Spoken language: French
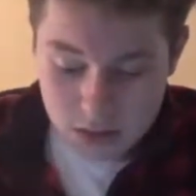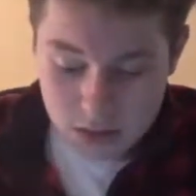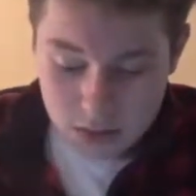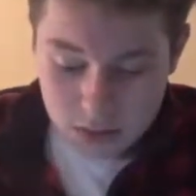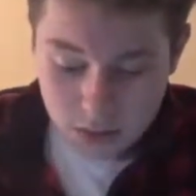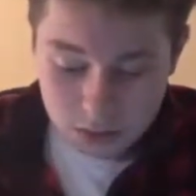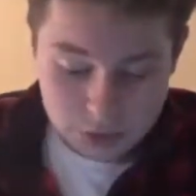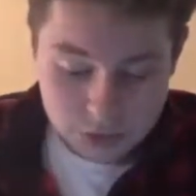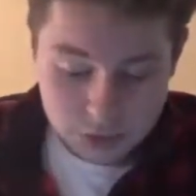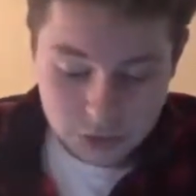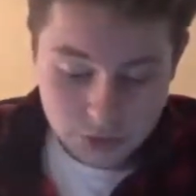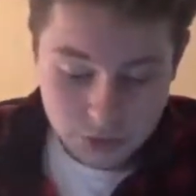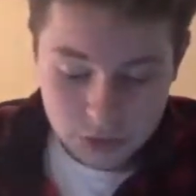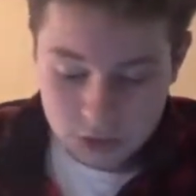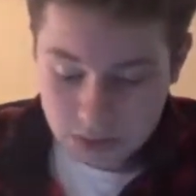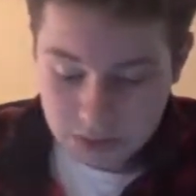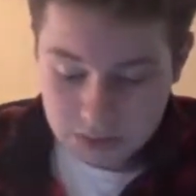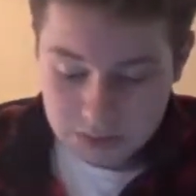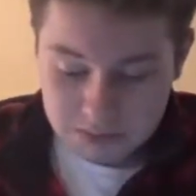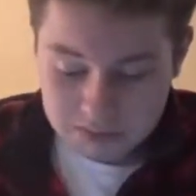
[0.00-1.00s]
Donc voilà.
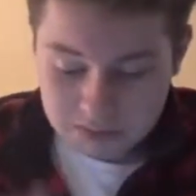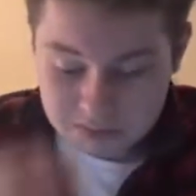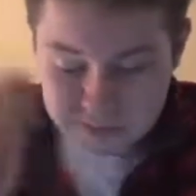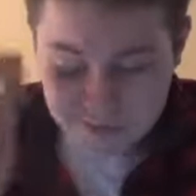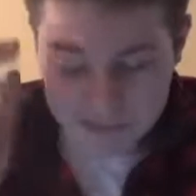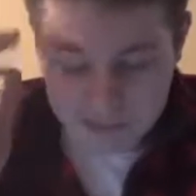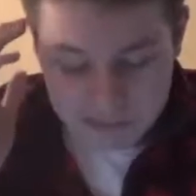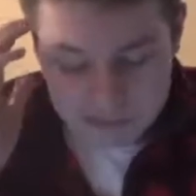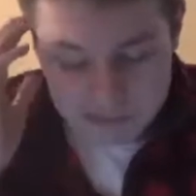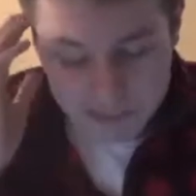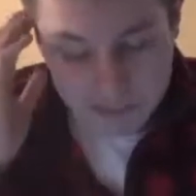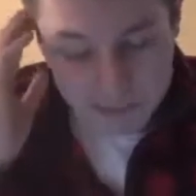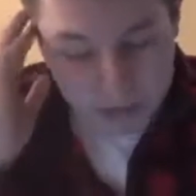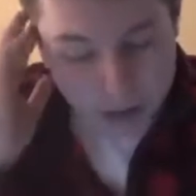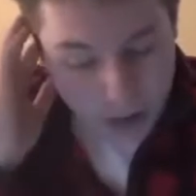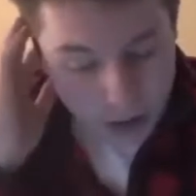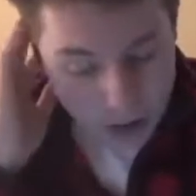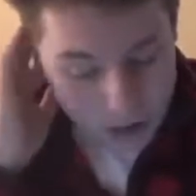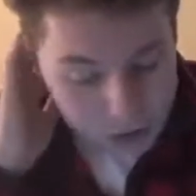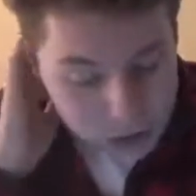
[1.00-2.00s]

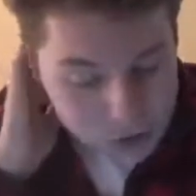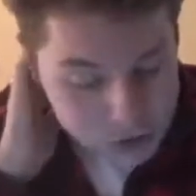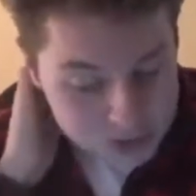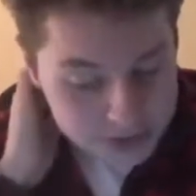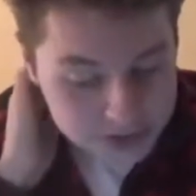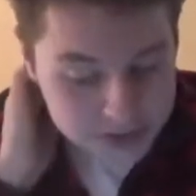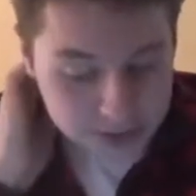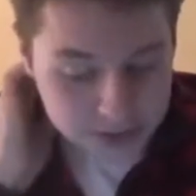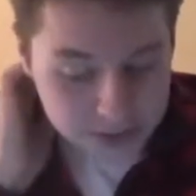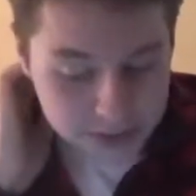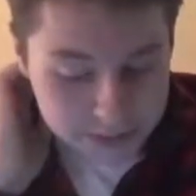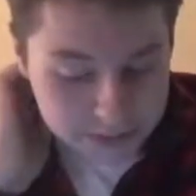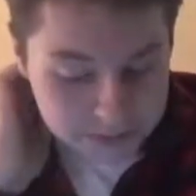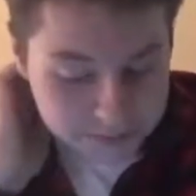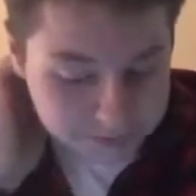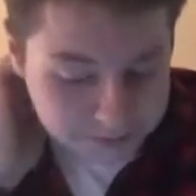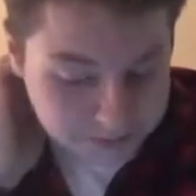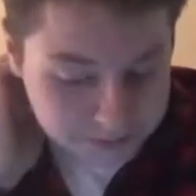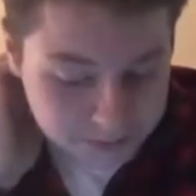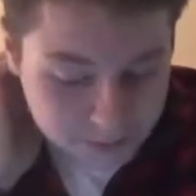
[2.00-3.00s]
Ensuite,
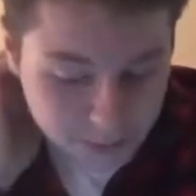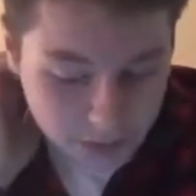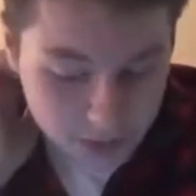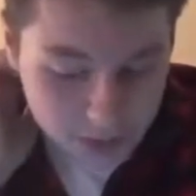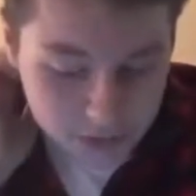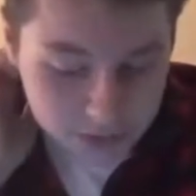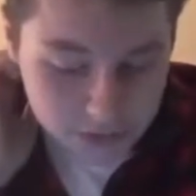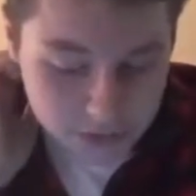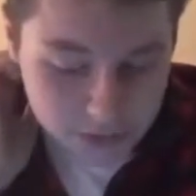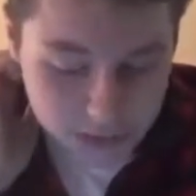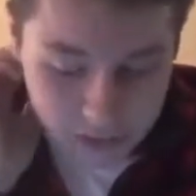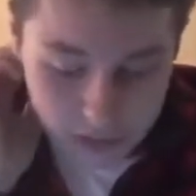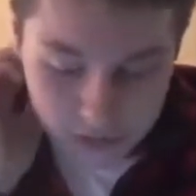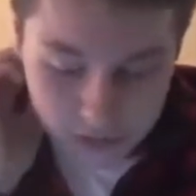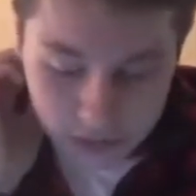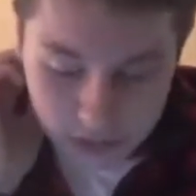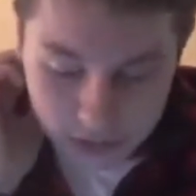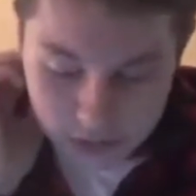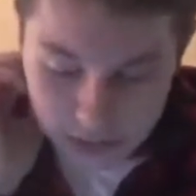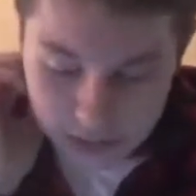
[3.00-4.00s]
on va
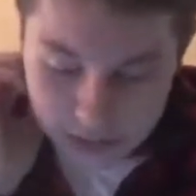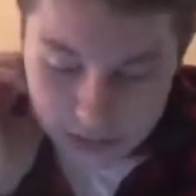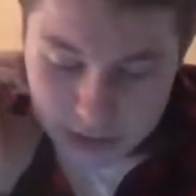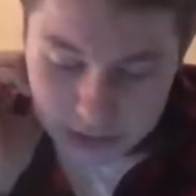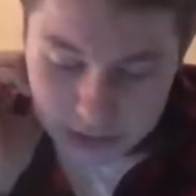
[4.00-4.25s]
alors